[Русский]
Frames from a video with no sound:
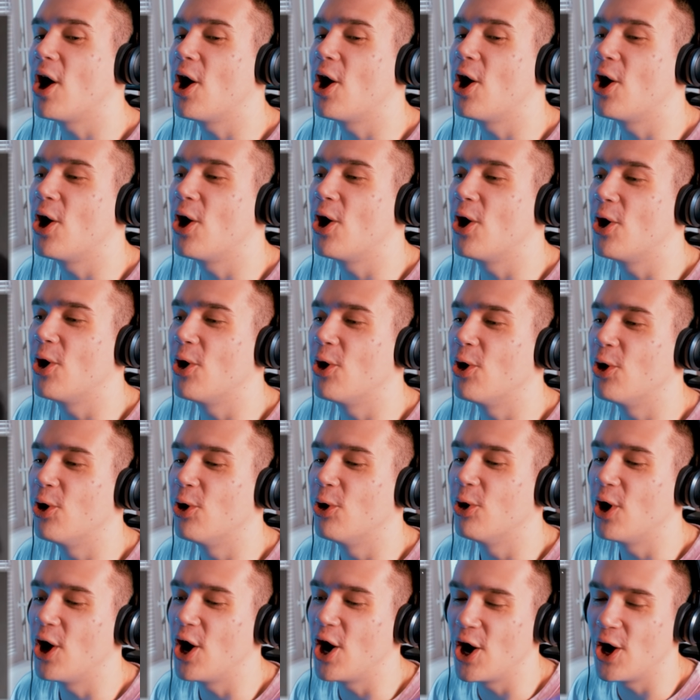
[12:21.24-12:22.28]

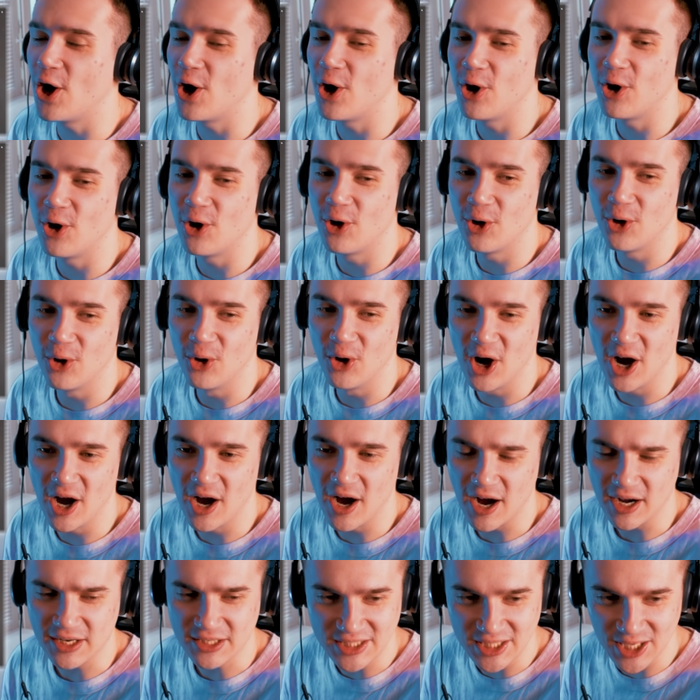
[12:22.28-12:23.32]
дебошира.
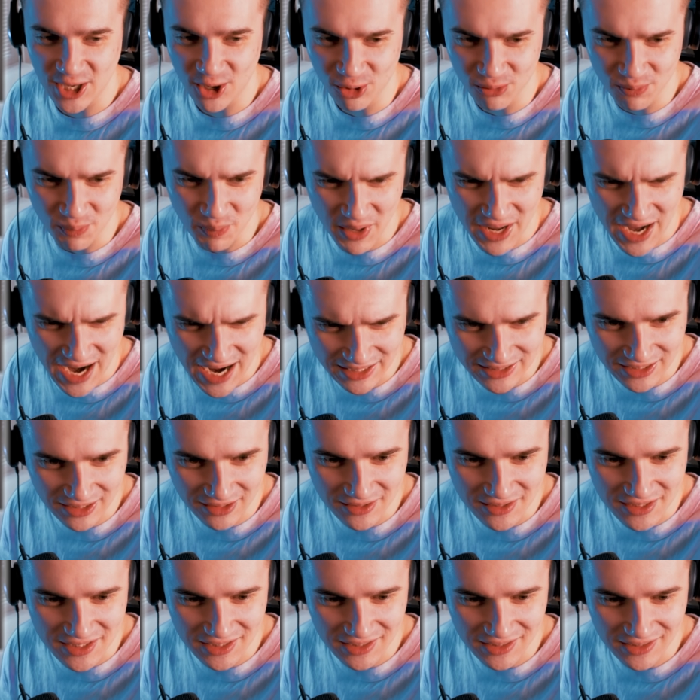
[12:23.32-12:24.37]
А где он
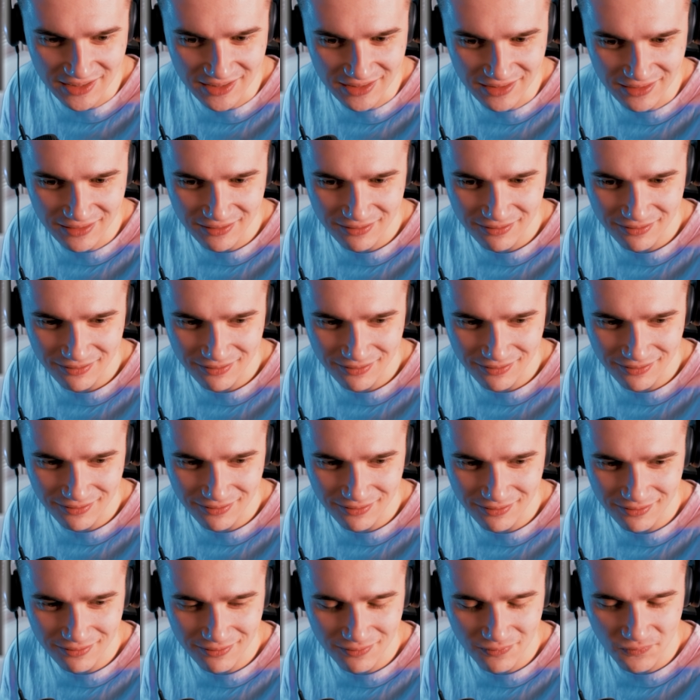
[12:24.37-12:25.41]
прятался?
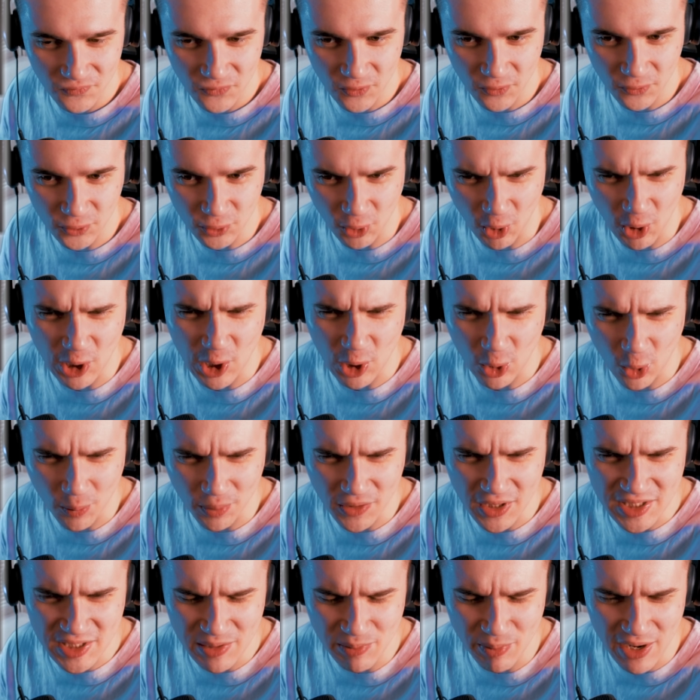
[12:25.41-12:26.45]
В той
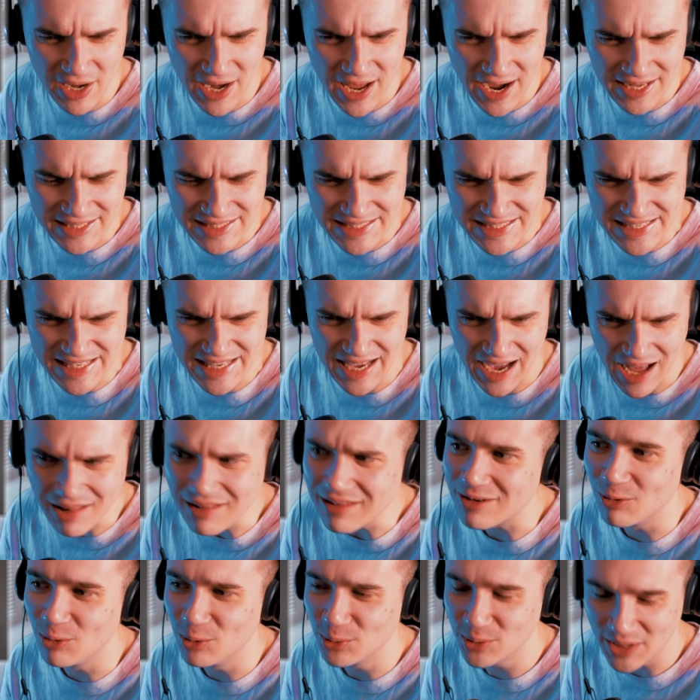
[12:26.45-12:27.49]
коробке, где были
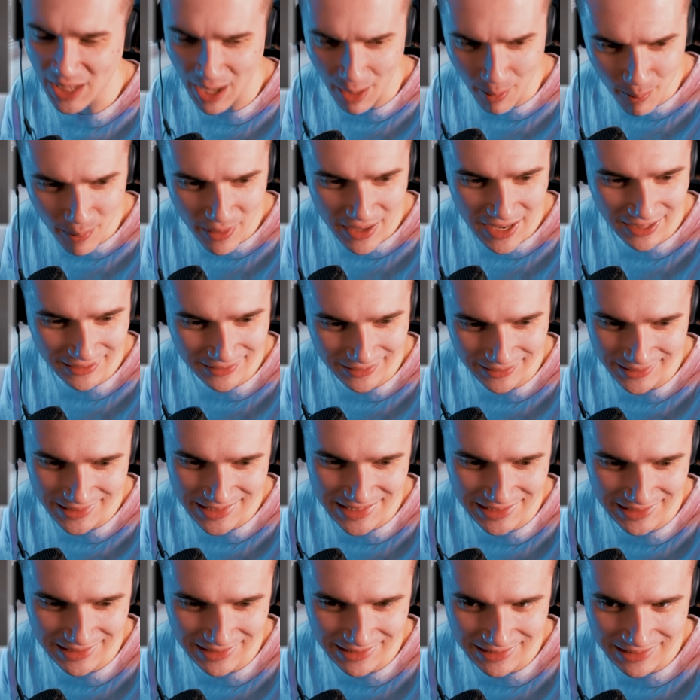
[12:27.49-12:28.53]
одеяла, он там
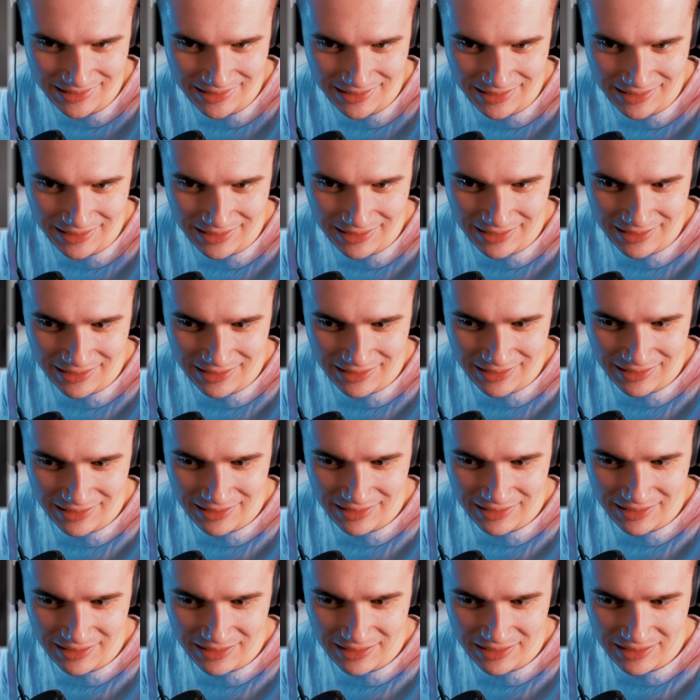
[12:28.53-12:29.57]
прятался. Его
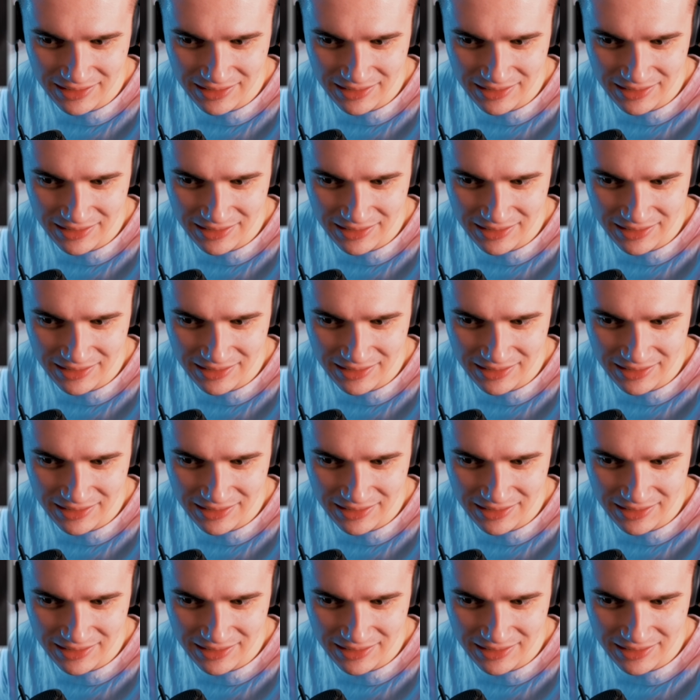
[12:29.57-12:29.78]
внешний вид